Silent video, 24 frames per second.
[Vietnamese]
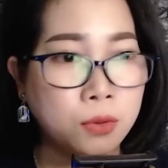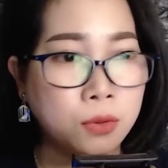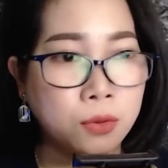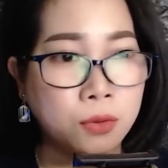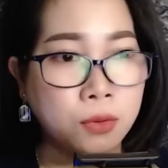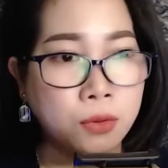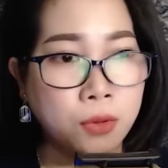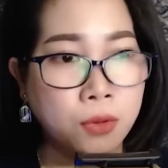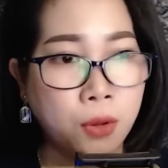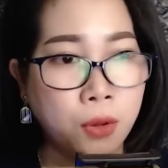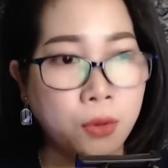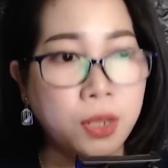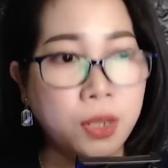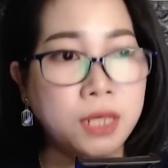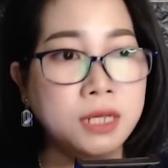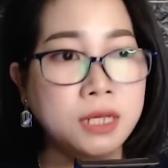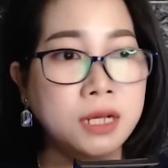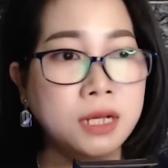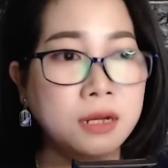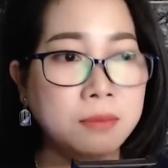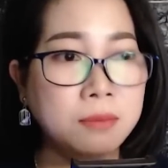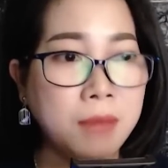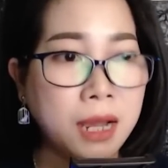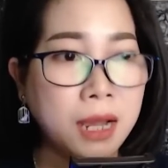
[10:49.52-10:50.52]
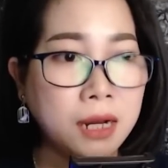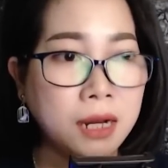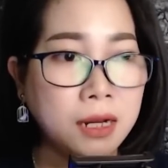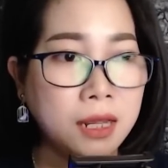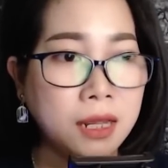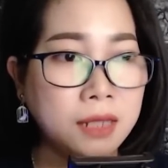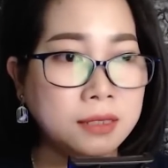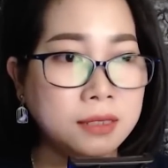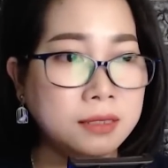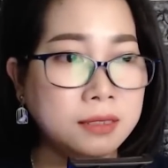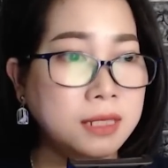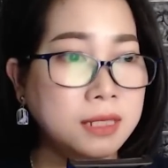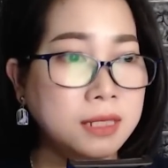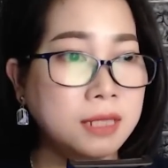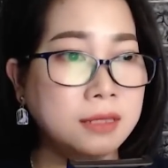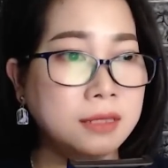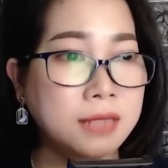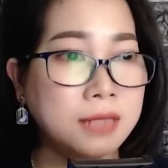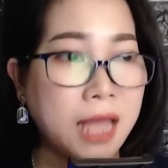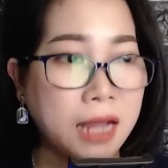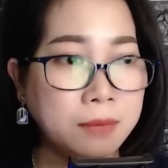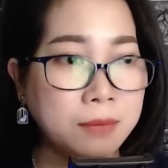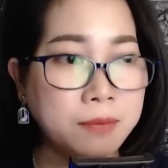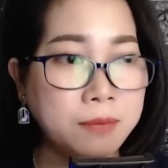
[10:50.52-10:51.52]
Cô Lý ngước mắt lên nhìn
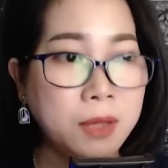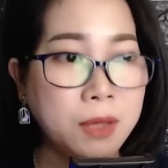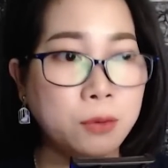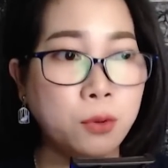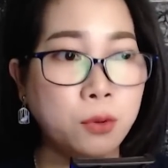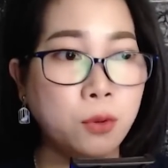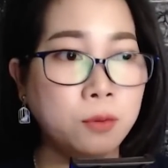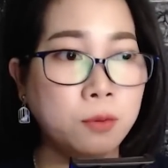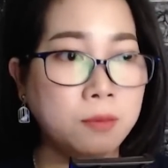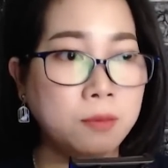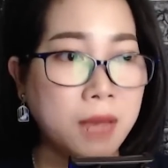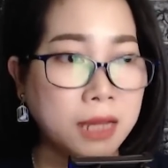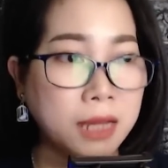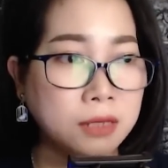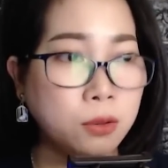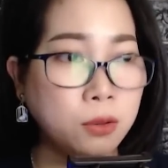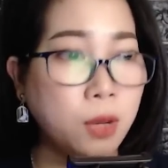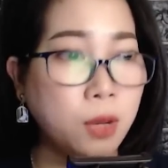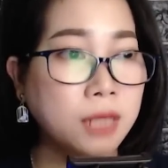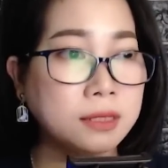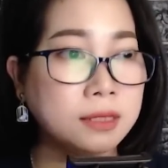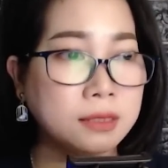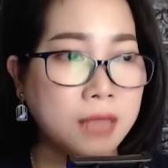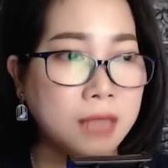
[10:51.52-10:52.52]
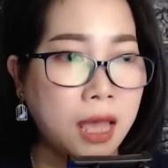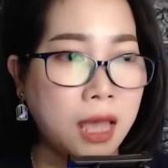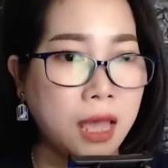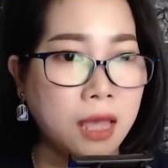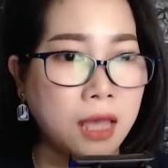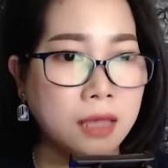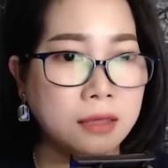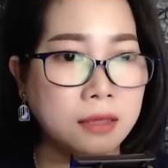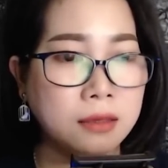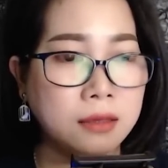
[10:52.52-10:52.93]
thẳng vào khuôn mặt của anh ta.